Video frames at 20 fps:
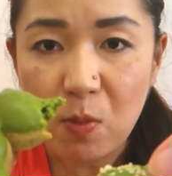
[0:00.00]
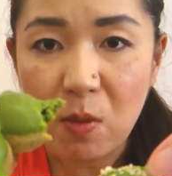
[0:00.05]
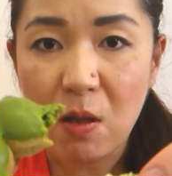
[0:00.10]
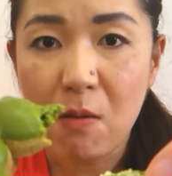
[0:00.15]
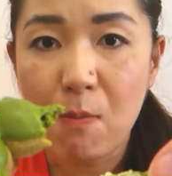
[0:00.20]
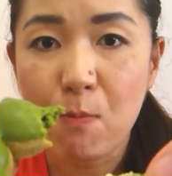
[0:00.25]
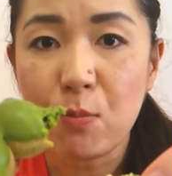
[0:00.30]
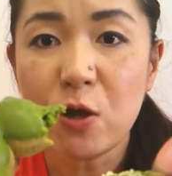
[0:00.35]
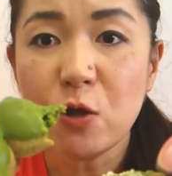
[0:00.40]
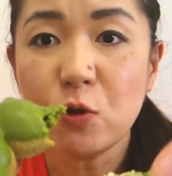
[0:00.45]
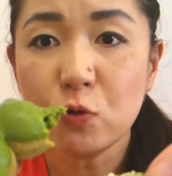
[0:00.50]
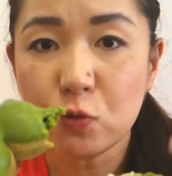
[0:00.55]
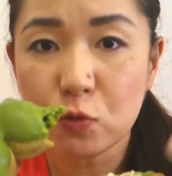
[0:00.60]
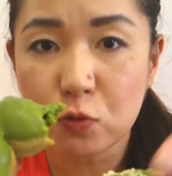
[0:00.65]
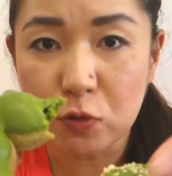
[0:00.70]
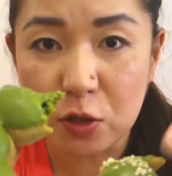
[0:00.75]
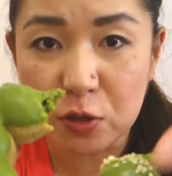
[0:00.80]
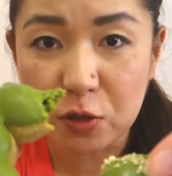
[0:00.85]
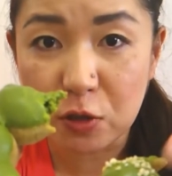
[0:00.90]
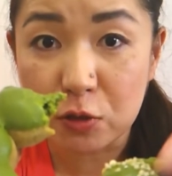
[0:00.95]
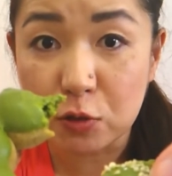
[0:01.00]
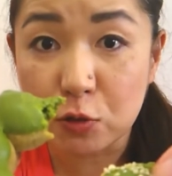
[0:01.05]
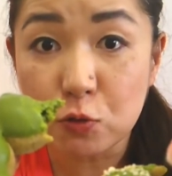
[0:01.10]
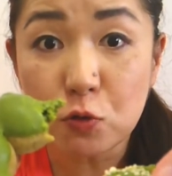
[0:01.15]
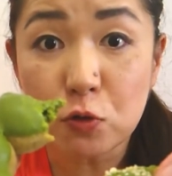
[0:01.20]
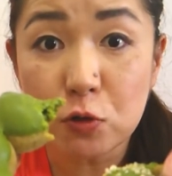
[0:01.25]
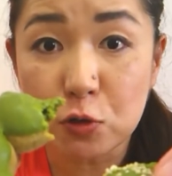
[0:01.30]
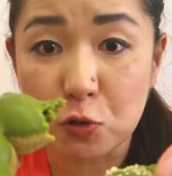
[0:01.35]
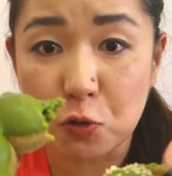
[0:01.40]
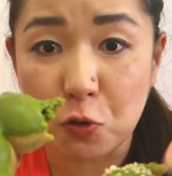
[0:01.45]
ミルクの味がす
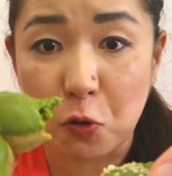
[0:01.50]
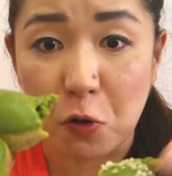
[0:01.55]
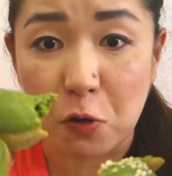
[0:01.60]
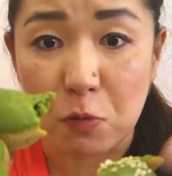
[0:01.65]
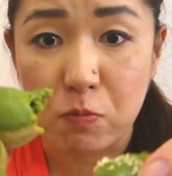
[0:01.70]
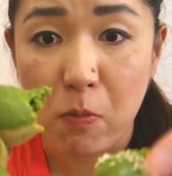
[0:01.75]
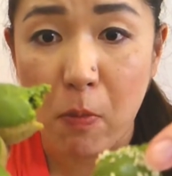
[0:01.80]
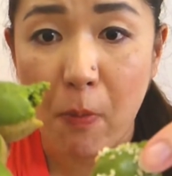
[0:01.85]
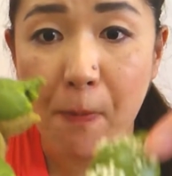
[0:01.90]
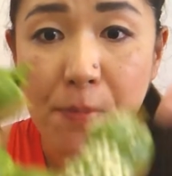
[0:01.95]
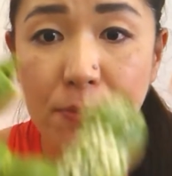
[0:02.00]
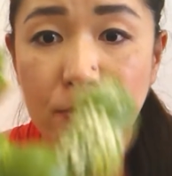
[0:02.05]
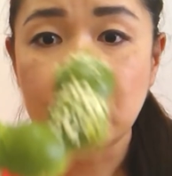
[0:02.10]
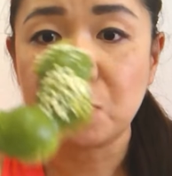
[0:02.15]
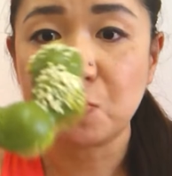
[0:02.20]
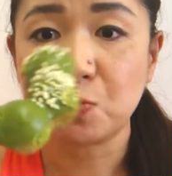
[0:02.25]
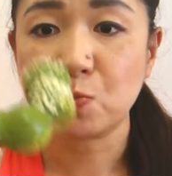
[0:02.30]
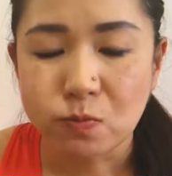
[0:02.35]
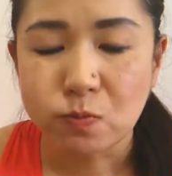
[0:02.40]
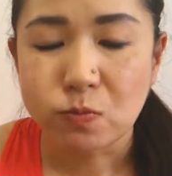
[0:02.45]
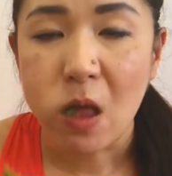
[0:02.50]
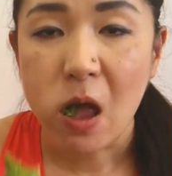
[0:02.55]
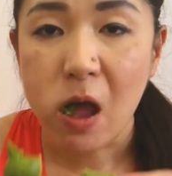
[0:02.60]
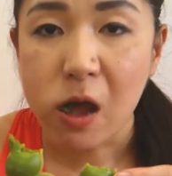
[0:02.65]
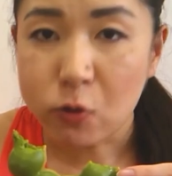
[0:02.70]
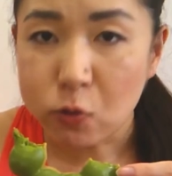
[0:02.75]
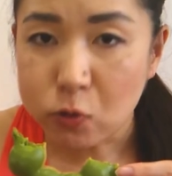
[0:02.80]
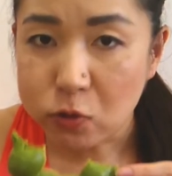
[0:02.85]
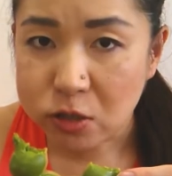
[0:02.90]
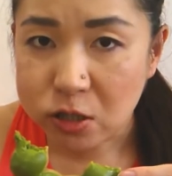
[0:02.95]
ごい強い。
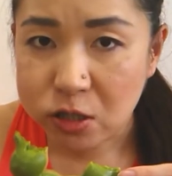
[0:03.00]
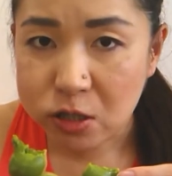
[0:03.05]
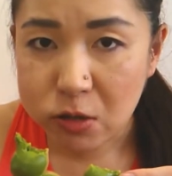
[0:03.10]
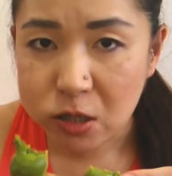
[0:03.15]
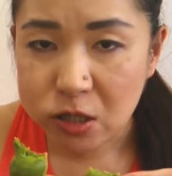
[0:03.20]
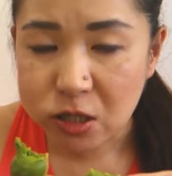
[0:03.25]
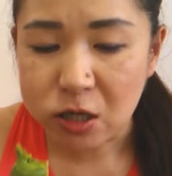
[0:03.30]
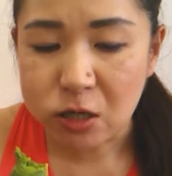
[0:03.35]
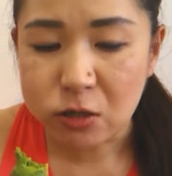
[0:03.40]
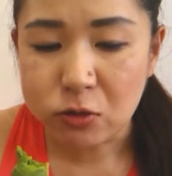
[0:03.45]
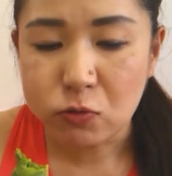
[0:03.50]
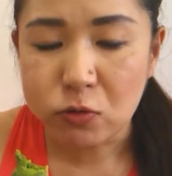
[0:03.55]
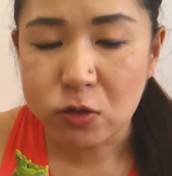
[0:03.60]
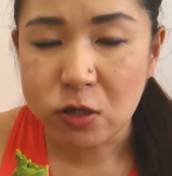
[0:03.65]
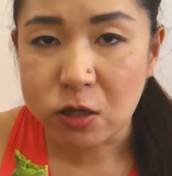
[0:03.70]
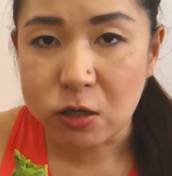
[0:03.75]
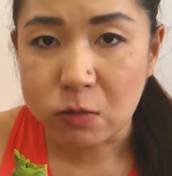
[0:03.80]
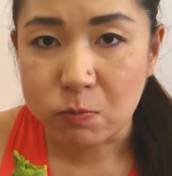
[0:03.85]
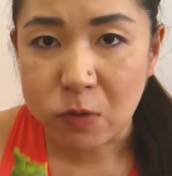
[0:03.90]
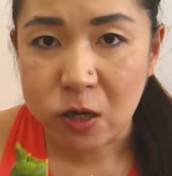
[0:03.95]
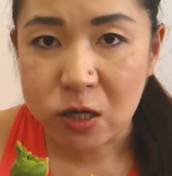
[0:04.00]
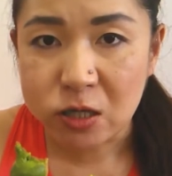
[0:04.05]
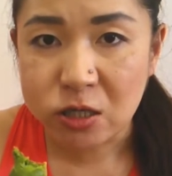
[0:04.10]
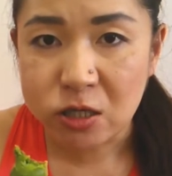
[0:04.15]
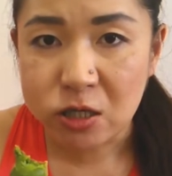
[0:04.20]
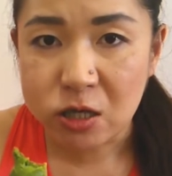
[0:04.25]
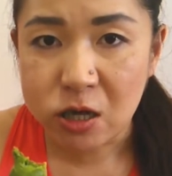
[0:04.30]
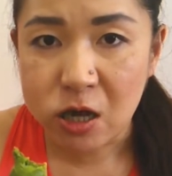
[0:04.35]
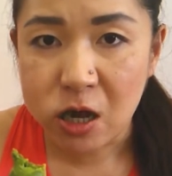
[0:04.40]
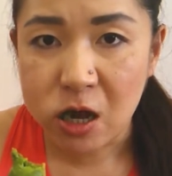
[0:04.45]
あ、こっちはちゃんとね、抹
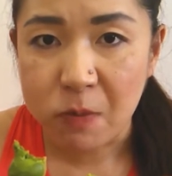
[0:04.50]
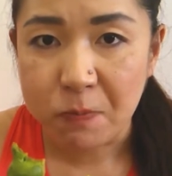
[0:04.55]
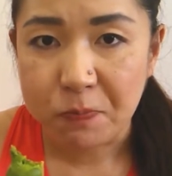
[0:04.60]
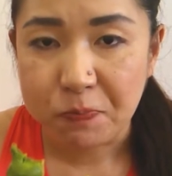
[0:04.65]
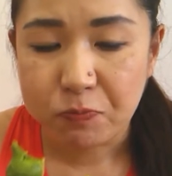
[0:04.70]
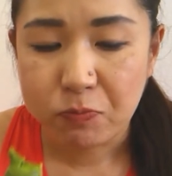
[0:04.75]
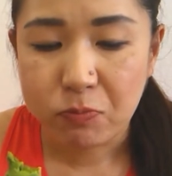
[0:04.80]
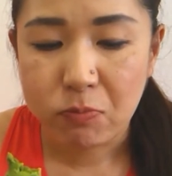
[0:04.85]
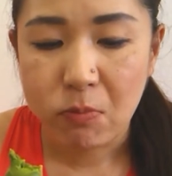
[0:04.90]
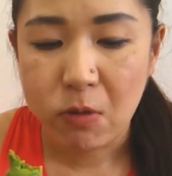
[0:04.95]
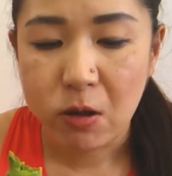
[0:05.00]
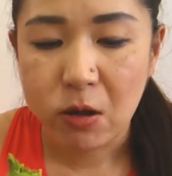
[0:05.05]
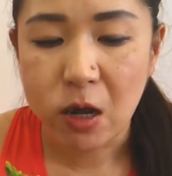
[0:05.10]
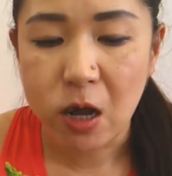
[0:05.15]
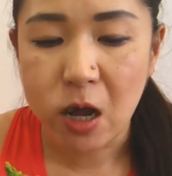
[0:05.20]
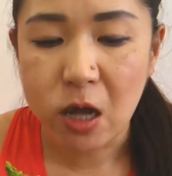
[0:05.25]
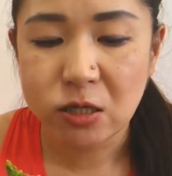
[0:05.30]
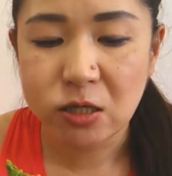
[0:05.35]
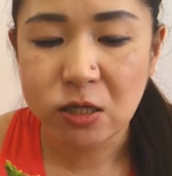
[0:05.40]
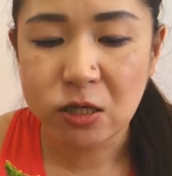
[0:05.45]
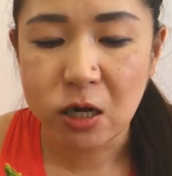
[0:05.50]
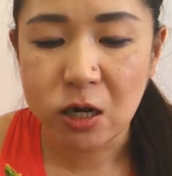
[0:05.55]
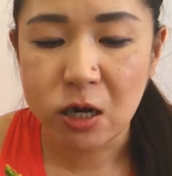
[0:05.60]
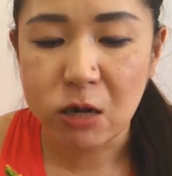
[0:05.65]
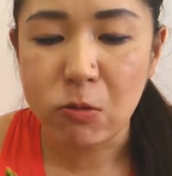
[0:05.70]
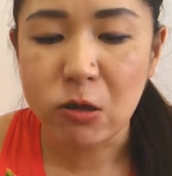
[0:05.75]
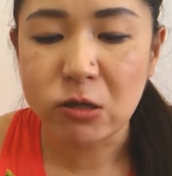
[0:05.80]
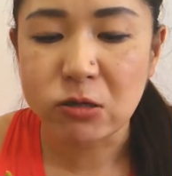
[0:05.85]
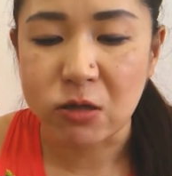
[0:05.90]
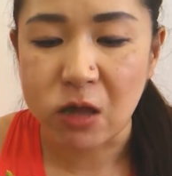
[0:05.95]
茶が感じられ
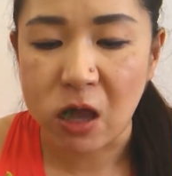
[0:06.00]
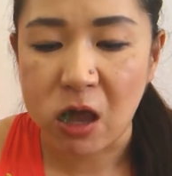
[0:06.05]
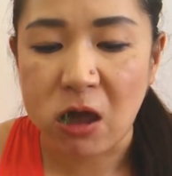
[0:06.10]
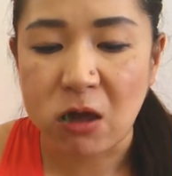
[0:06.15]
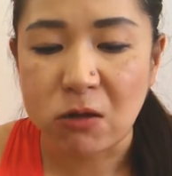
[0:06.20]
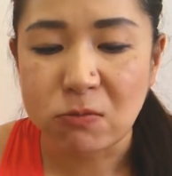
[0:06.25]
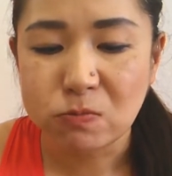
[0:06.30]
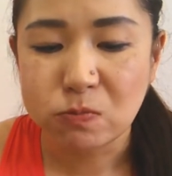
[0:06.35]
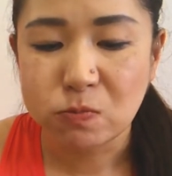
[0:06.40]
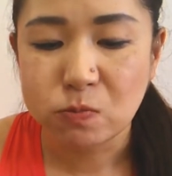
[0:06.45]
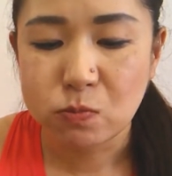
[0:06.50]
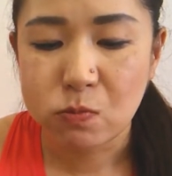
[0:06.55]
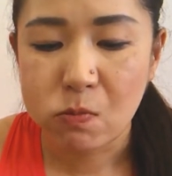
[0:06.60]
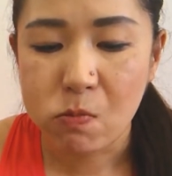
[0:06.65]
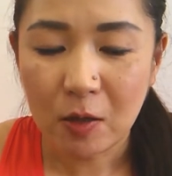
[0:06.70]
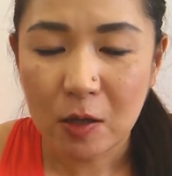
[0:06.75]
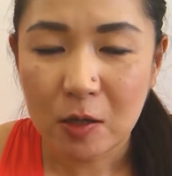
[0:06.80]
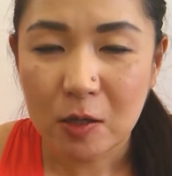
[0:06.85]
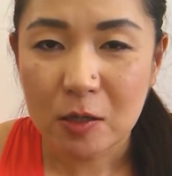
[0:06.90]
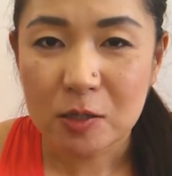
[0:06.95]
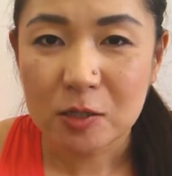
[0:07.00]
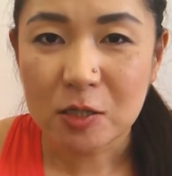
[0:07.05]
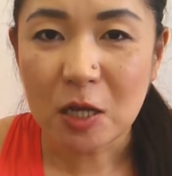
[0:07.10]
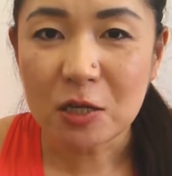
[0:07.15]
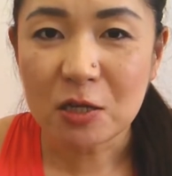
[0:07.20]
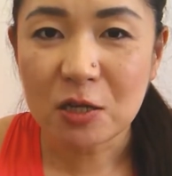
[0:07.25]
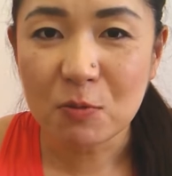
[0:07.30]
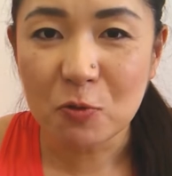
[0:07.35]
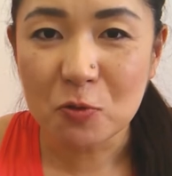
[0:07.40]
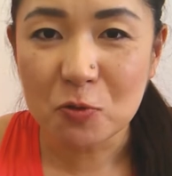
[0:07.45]
ますね。
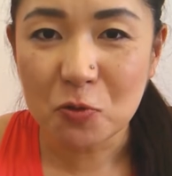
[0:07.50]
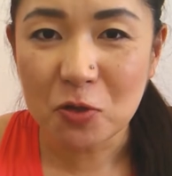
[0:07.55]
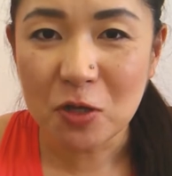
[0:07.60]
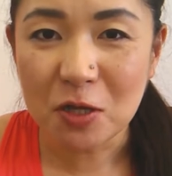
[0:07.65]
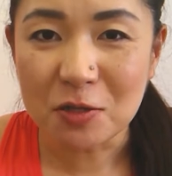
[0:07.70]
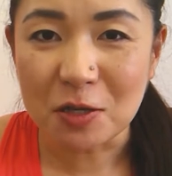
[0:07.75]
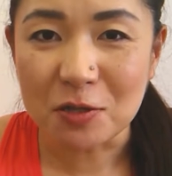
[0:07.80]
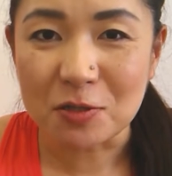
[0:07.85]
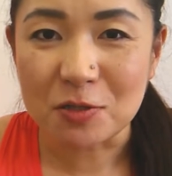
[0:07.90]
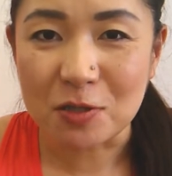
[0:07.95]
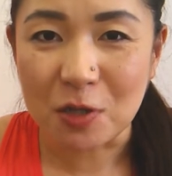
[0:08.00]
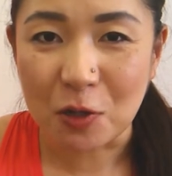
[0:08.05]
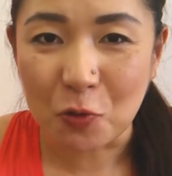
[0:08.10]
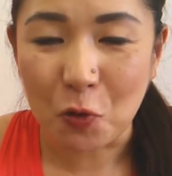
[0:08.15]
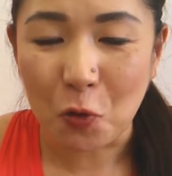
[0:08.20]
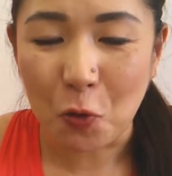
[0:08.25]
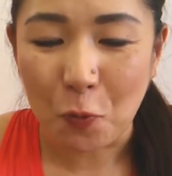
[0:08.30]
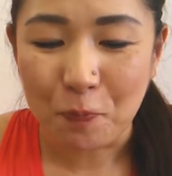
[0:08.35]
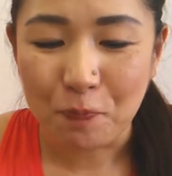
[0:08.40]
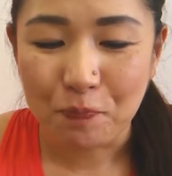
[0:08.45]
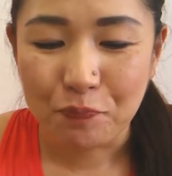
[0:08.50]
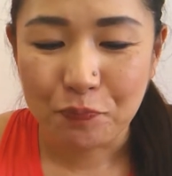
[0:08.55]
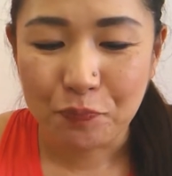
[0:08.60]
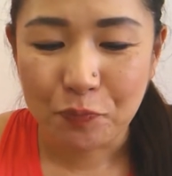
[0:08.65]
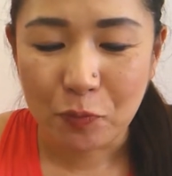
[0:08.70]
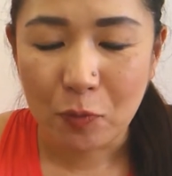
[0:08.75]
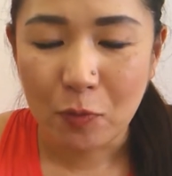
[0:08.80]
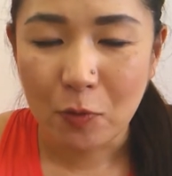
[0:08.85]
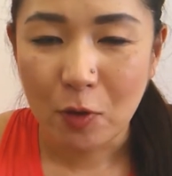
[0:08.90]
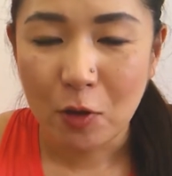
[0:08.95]
さっきもそうだったんですけど、
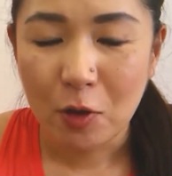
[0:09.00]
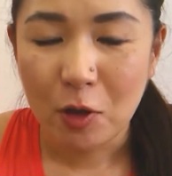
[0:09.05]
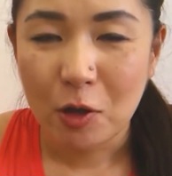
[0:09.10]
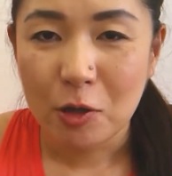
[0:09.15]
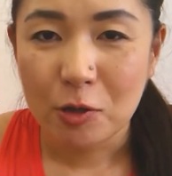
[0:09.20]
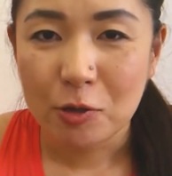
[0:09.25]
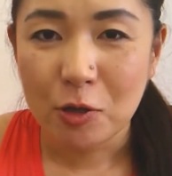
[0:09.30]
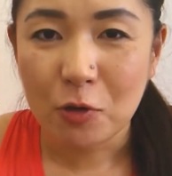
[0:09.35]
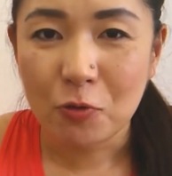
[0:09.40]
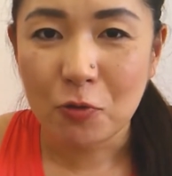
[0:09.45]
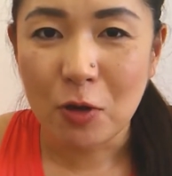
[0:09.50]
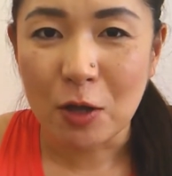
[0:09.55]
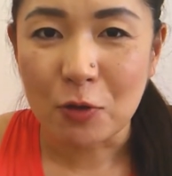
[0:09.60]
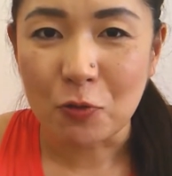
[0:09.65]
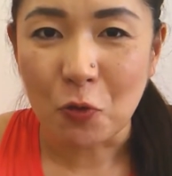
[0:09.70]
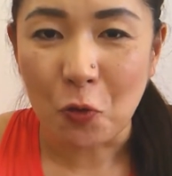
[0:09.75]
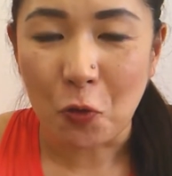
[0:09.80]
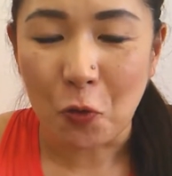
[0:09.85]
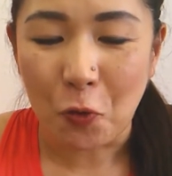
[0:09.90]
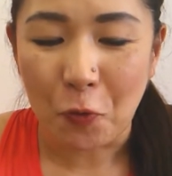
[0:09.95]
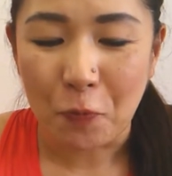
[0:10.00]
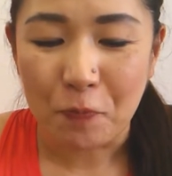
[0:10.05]
結構あの、